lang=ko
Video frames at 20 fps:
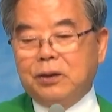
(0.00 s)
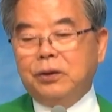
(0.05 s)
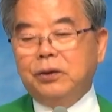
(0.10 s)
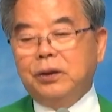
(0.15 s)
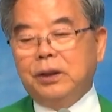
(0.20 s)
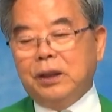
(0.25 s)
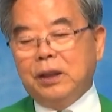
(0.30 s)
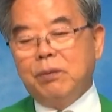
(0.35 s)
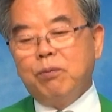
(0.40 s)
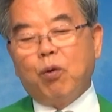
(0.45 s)

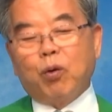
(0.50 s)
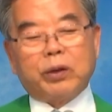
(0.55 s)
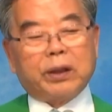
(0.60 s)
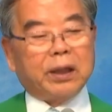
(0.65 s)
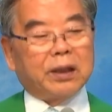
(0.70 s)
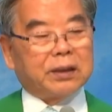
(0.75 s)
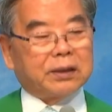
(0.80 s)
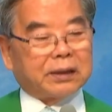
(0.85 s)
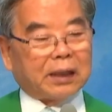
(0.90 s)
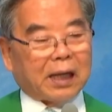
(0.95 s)
그
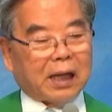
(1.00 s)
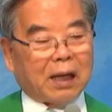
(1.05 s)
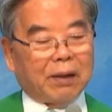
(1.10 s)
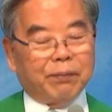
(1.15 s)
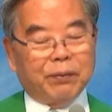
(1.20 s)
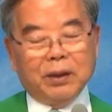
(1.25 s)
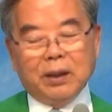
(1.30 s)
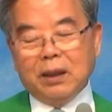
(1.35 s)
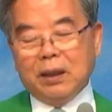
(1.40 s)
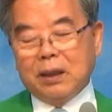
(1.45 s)
이모 되는
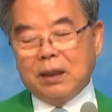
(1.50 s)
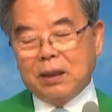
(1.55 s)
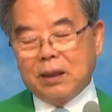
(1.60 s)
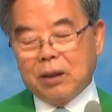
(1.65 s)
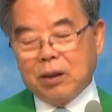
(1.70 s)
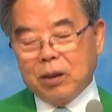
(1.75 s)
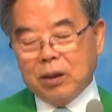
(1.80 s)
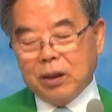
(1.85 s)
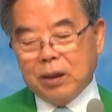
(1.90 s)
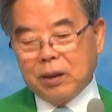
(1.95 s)
사람이
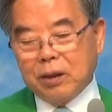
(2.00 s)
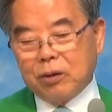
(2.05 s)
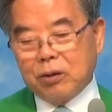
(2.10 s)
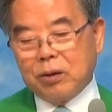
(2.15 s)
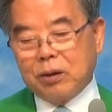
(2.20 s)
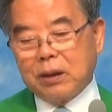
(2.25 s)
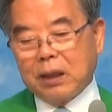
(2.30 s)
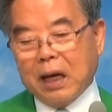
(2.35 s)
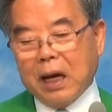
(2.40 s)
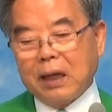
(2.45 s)

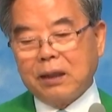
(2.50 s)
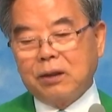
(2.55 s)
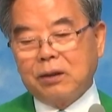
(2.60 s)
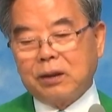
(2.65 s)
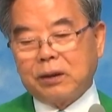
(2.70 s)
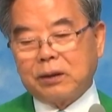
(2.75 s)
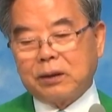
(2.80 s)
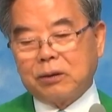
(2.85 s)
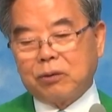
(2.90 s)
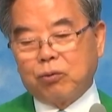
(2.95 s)

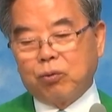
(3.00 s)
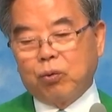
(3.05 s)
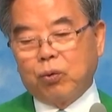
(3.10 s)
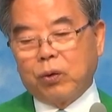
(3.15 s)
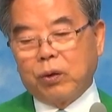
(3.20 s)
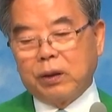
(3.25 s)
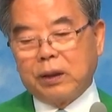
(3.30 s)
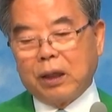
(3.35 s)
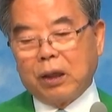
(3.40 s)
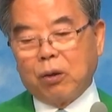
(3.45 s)
아들
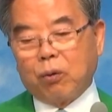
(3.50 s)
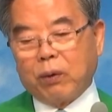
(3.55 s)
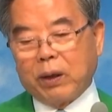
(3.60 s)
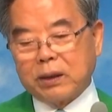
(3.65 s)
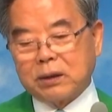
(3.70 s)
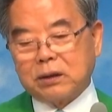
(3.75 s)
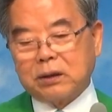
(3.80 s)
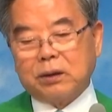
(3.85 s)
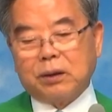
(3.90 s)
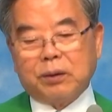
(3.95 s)
둘을
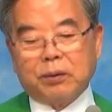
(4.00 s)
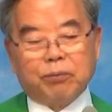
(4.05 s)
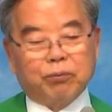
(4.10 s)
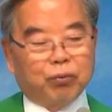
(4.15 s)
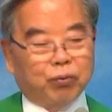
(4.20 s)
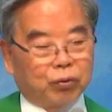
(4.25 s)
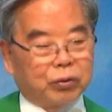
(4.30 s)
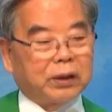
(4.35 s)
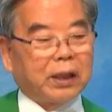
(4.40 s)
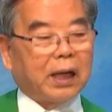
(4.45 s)
데리고 와서
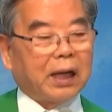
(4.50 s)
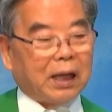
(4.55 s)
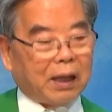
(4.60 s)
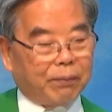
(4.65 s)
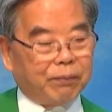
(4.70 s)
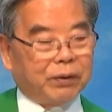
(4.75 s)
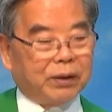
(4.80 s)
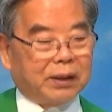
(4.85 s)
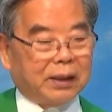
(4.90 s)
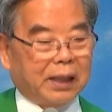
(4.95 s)

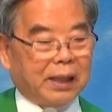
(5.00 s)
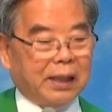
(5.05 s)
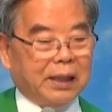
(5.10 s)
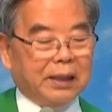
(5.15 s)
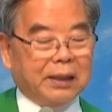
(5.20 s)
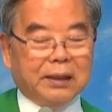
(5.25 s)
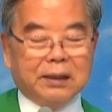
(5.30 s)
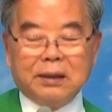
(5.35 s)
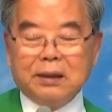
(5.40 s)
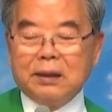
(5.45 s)
부탁을 합니다.
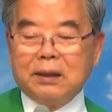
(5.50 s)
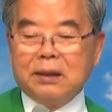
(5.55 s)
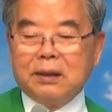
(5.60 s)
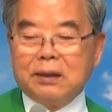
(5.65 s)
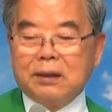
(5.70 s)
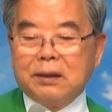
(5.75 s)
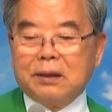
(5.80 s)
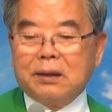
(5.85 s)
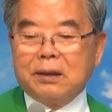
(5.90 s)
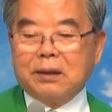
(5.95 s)

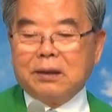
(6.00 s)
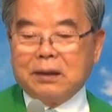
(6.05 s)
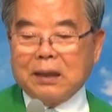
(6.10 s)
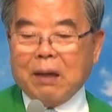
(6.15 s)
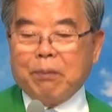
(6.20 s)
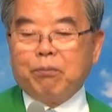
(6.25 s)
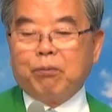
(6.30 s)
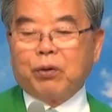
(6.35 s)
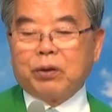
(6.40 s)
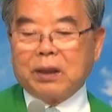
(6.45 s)

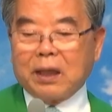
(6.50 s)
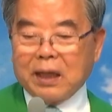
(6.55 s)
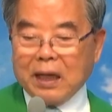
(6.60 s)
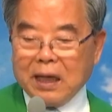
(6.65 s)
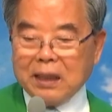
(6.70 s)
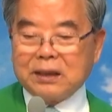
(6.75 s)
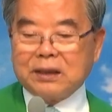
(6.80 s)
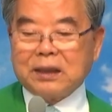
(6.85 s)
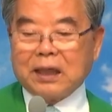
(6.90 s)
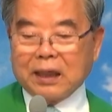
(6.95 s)
남보다
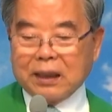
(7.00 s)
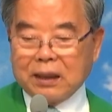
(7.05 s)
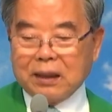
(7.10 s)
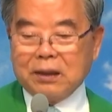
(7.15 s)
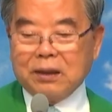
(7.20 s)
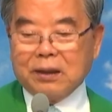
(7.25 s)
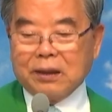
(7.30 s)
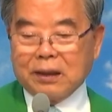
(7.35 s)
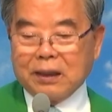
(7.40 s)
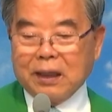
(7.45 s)
낫지
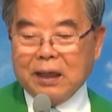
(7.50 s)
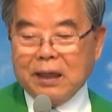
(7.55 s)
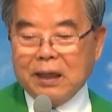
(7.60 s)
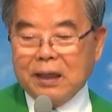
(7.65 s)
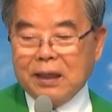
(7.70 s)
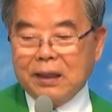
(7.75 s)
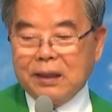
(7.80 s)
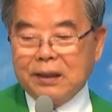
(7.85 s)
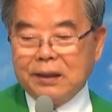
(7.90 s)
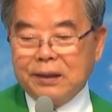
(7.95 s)

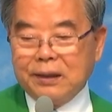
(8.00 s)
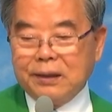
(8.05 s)
않겠는가?